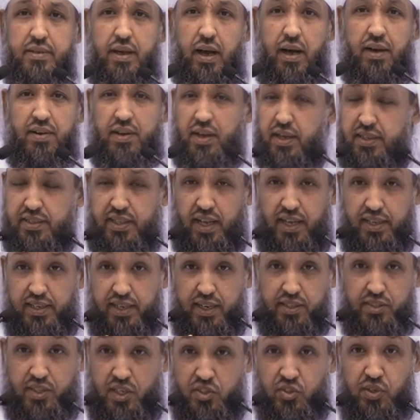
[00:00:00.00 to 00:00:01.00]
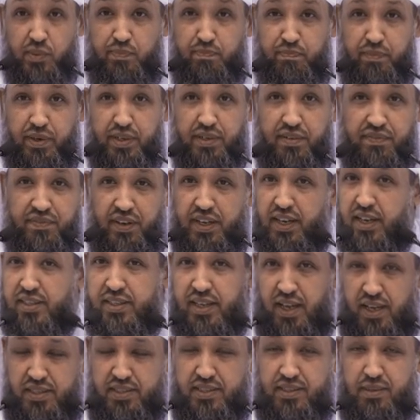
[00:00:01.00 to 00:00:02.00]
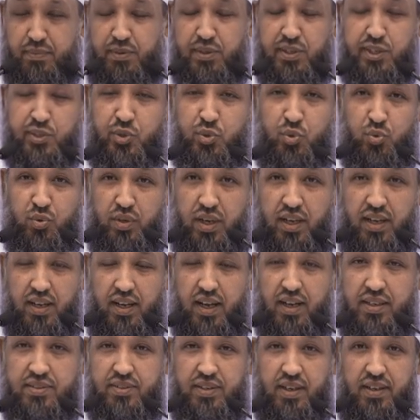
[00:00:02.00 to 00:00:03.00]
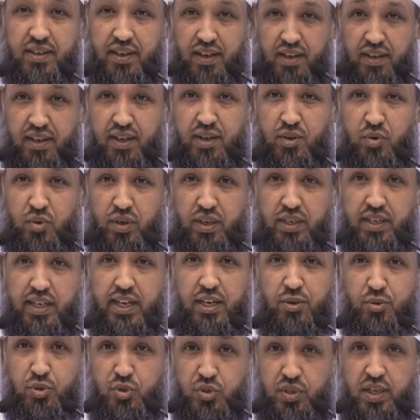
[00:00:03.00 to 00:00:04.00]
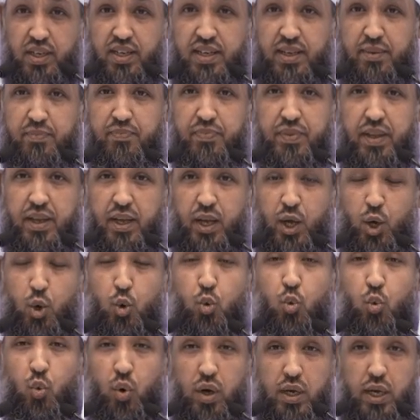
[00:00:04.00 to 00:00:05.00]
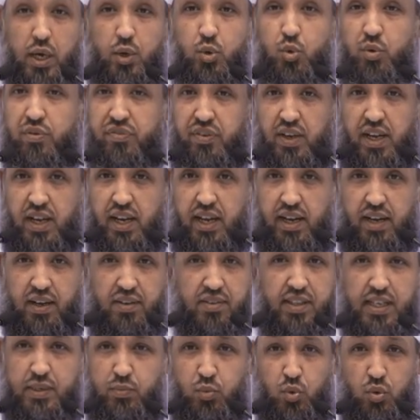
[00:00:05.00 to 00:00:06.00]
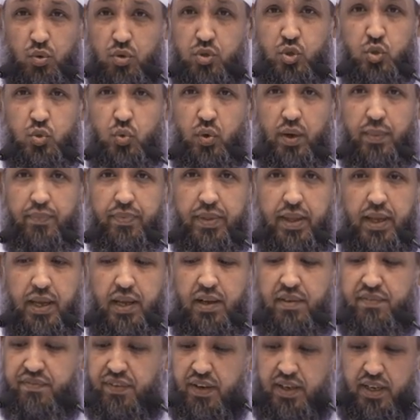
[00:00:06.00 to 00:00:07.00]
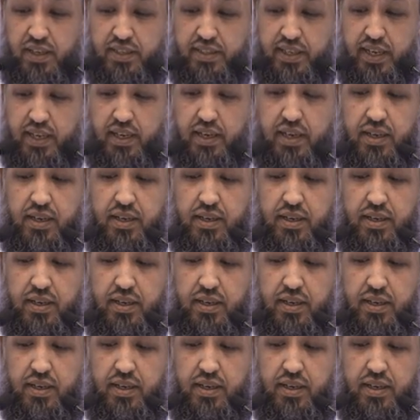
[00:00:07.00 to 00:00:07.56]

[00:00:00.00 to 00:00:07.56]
أراد أن يتصبر فليتأس برسول الله صلى الله عليه وسلم وله فيه عظيم الأسوة فقد